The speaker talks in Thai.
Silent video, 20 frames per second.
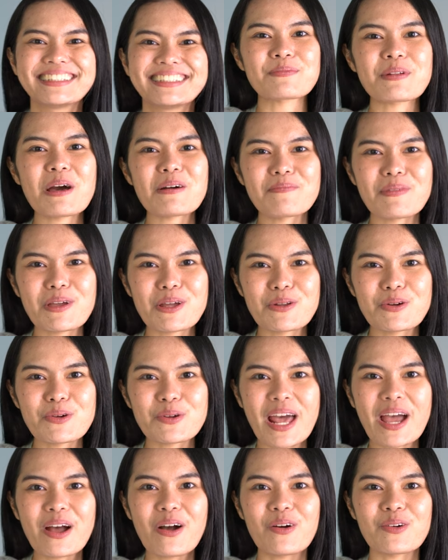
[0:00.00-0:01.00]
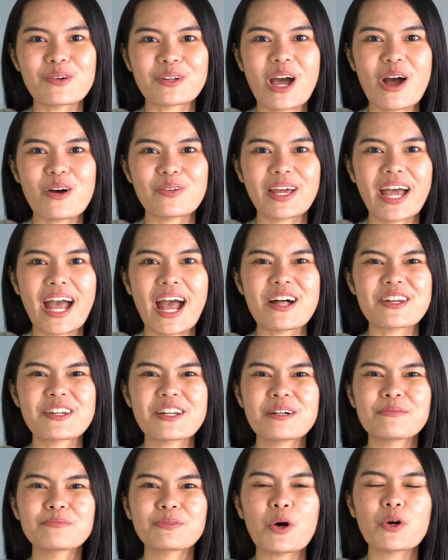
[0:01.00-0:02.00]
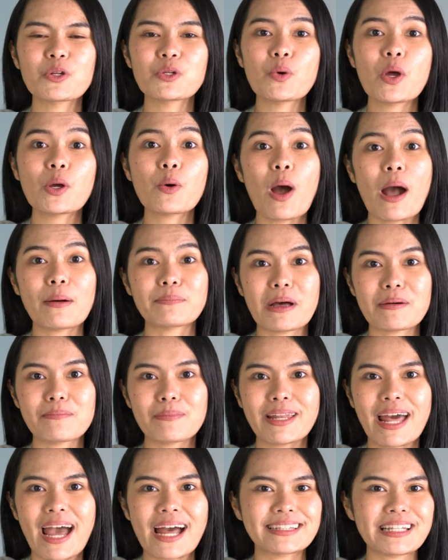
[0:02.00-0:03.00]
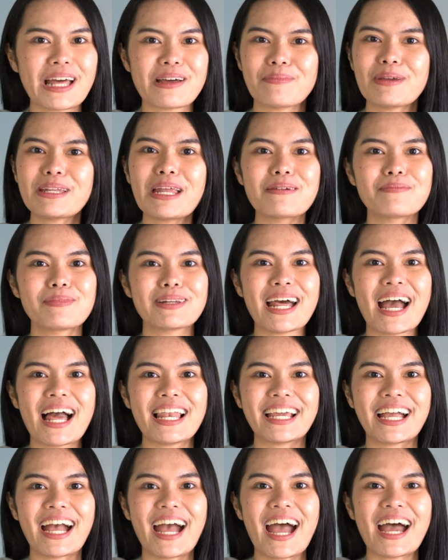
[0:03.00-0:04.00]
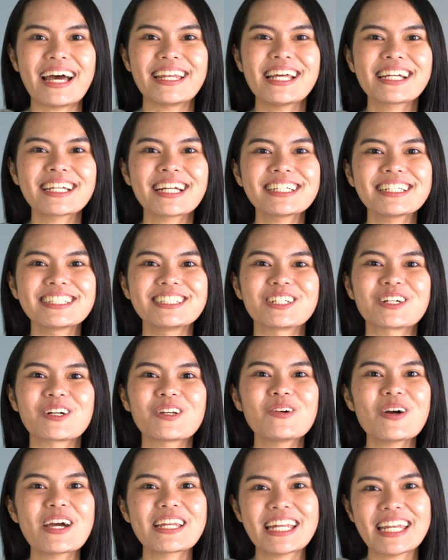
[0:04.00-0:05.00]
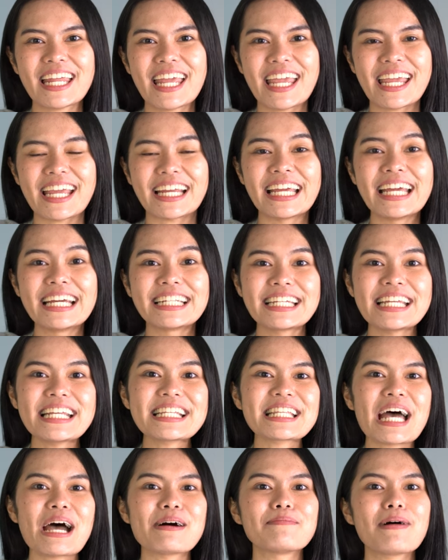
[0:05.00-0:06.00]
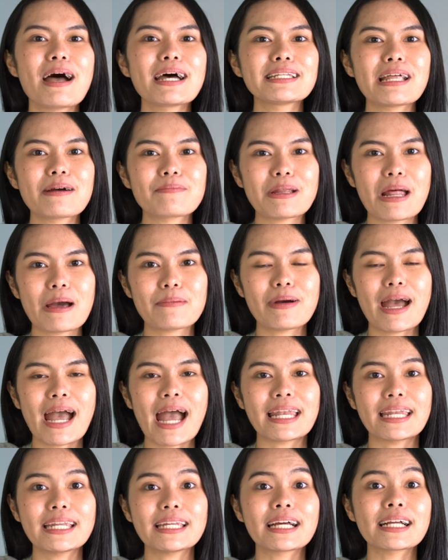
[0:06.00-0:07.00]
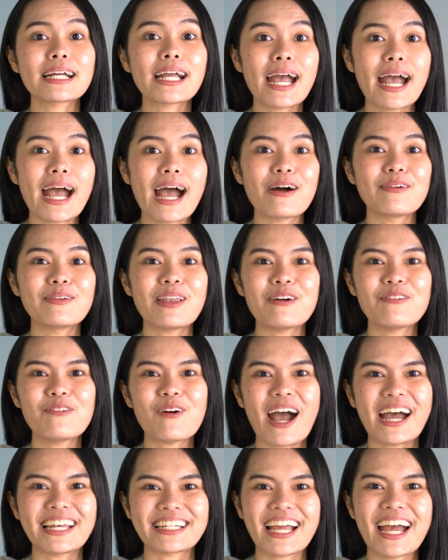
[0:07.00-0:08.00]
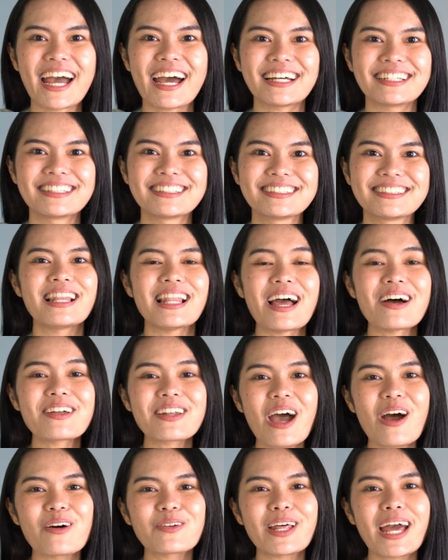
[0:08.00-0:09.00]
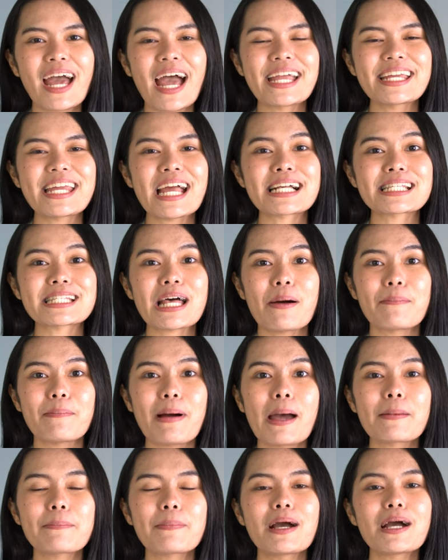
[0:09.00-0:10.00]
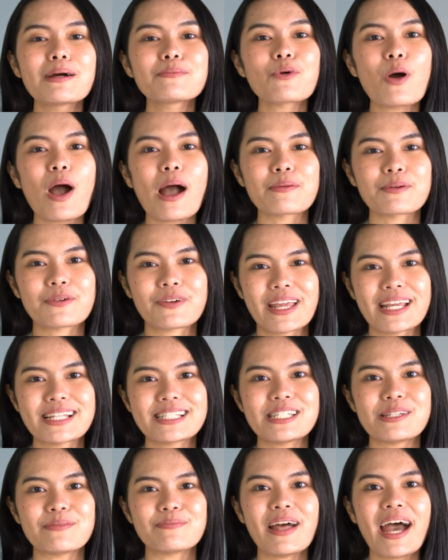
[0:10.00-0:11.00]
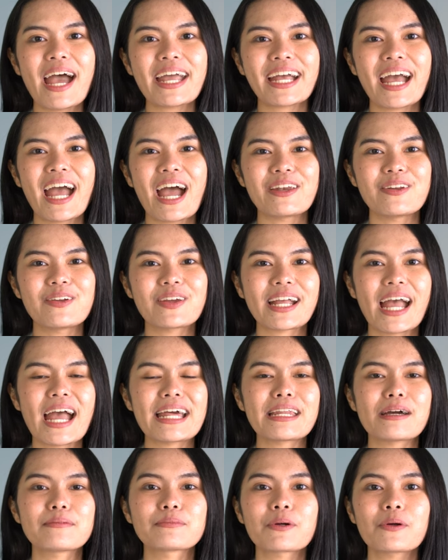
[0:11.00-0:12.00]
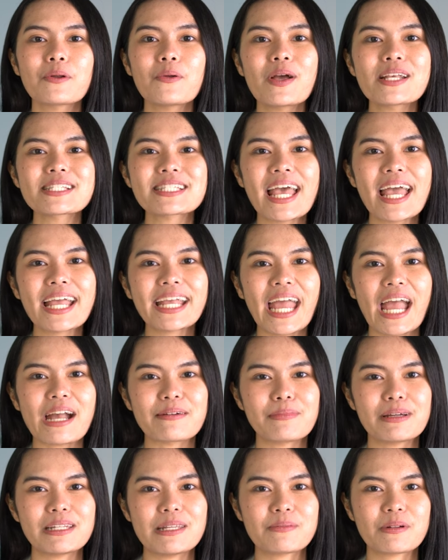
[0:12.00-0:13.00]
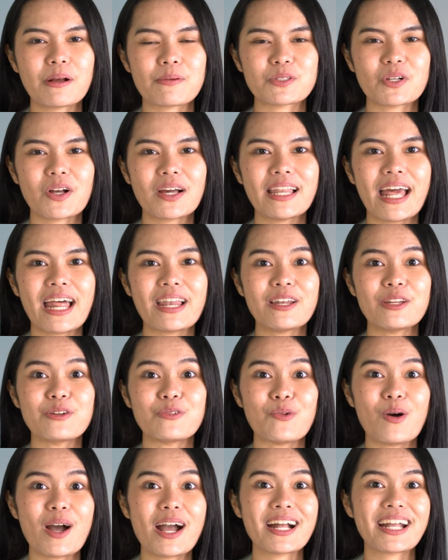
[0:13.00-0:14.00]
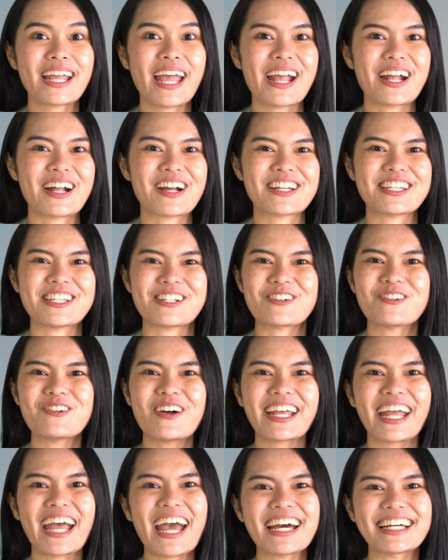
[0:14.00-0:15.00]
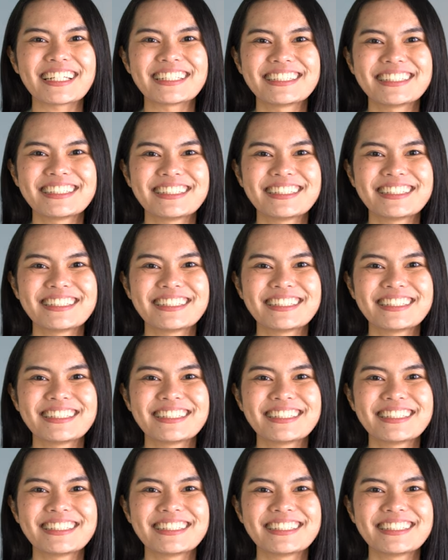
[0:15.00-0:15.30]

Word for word: สำหรับเมนูแรกของเรานะคะเริ่มต้นด้วยความธรรมดาแต่ไม่ธรรมดาเลยค่ะนั่นก็คือกล้วยนั่นเองที่สามารถนำมาทำอาหารได้ทั้งคาวและหวานค่ะและเรานะคะยังสามารถเพิ่มความครีเอทีฟได้ค่ะโดยการนำกล้วยแช่แข็งมาดิบกับช็อกโกแลตหรือว่าแกงกะหรี่กล้วยค่ะ